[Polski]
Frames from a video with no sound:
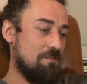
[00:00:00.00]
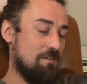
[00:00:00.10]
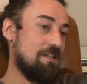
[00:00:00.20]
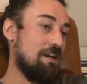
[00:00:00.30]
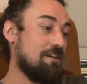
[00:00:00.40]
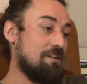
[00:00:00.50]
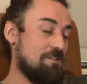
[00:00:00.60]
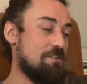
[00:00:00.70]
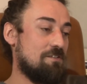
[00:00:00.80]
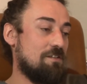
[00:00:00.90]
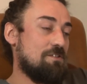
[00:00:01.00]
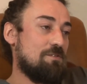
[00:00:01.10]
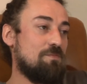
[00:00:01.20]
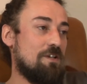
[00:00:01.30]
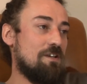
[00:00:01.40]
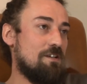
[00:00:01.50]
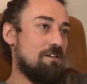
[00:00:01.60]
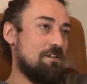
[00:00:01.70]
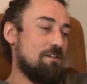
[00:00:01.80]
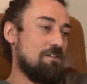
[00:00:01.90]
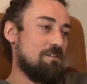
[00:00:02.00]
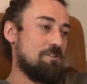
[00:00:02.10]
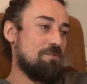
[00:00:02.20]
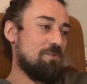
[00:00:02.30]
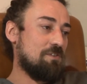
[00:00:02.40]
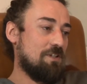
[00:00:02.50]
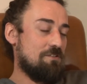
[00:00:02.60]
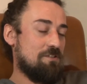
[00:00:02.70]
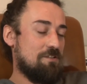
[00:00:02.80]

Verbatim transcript: i nagrać też. Znaczy, mhm. zacznijmy od tego, że